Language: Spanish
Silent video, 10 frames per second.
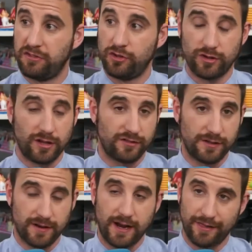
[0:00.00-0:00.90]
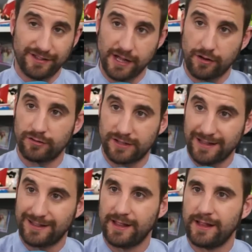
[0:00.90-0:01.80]
yo, tengo siempre la necesidad
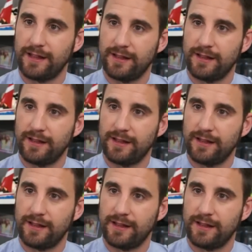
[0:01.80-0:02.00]
constante